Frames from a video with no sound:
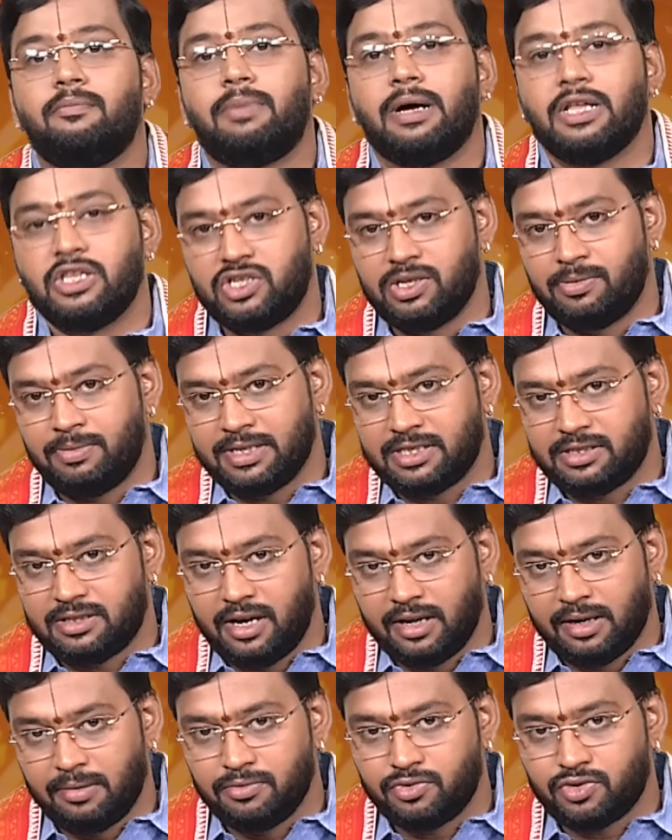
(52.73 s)

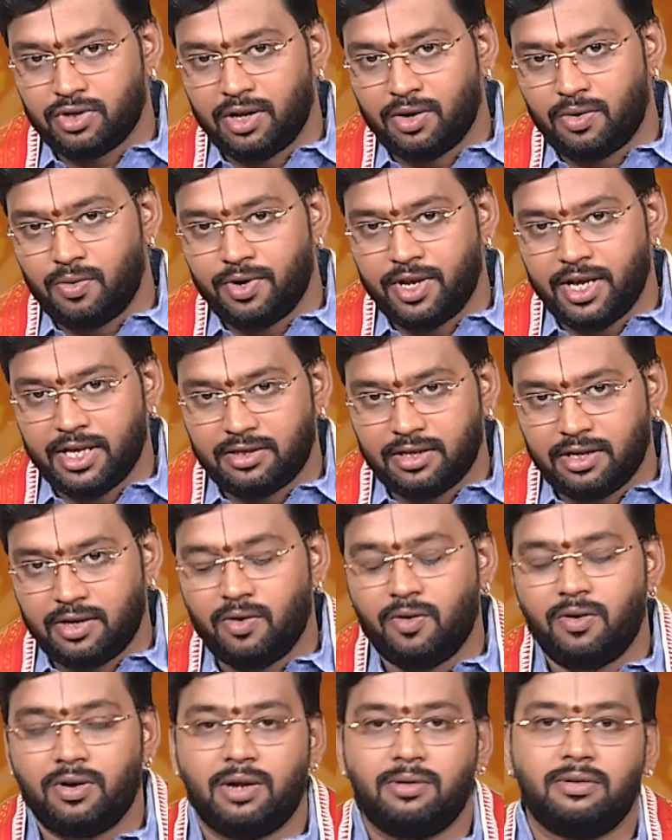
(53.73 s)
பஞ்சமஸ்தானம்னு சொல்லக்கூடிய
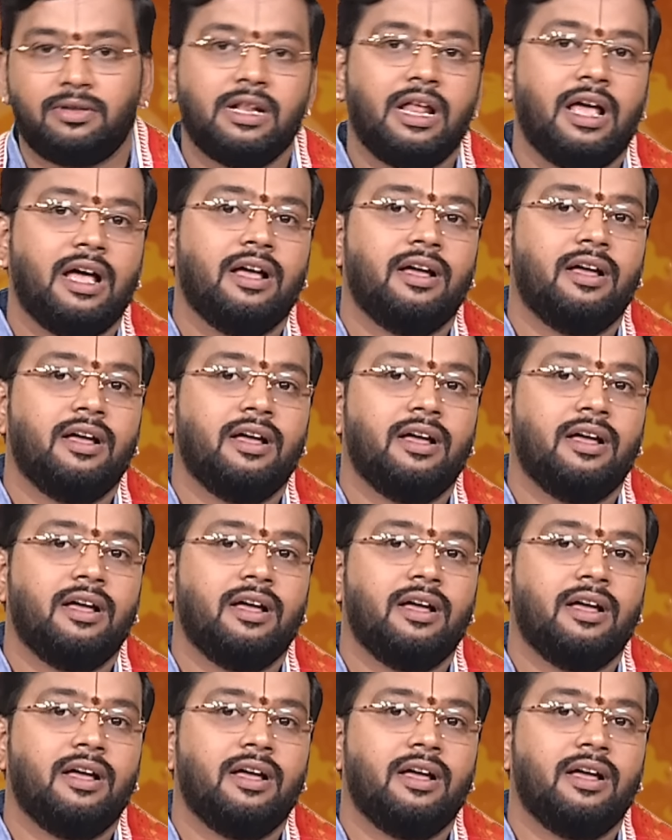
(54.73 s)
திரிகோணத்தில்